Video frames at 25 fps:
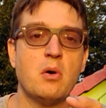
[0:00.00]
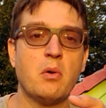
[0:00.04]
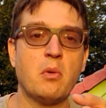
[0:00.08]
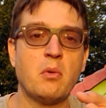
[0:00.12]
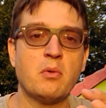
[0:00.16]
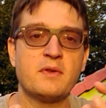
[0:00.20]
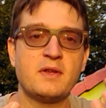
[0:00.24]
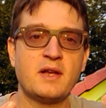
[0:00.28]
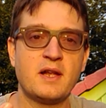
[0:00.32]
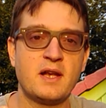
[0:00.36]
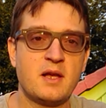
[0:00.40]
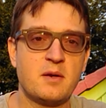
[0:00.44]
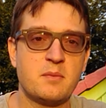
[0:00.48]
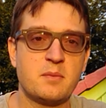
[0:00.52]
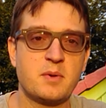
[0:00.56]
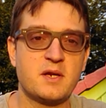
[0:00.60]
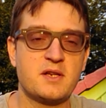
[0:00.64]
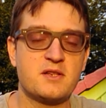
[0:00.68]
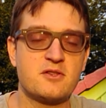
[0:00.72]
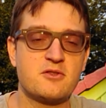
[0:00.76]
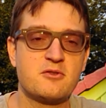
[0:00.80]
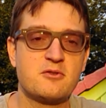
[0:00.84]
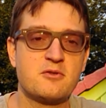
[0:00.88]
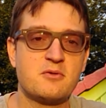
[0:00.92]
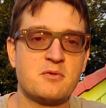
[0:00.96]
on a
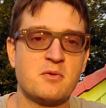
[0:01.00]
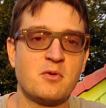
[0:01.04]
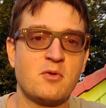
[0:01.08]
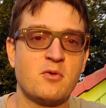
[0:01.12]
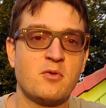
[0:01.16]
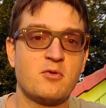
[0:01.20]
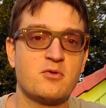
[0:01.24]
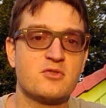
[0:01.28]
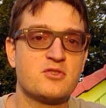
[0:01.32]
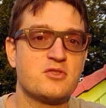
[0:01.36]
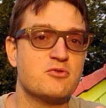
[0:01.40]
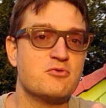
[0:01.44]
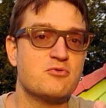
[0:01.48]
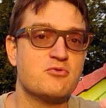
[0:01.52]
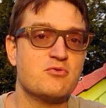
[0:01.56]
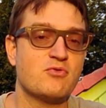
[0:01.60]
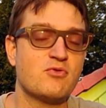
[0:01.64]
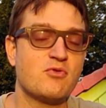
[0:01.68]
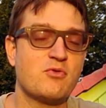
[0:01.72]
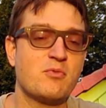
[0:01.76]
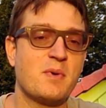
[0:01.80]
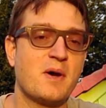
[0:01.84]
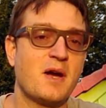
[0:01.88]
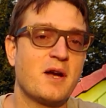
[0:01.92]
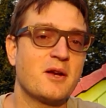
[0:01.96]
l'impression, si tu
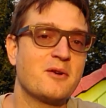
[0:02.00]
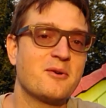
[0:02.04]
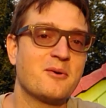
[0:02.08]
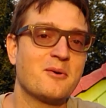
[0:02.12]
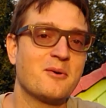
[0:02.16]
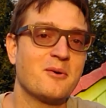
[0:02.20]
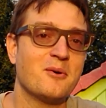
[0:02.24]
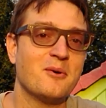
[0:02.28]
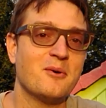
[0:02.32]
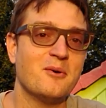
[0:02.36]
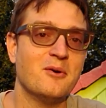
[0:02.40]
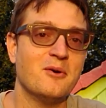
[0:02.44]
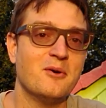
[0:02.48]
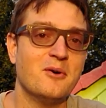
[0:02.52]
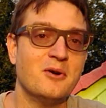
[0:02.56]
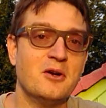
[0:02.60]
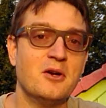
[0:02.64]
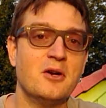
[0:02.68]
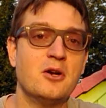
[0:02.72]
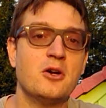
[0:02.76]
veux, bah, que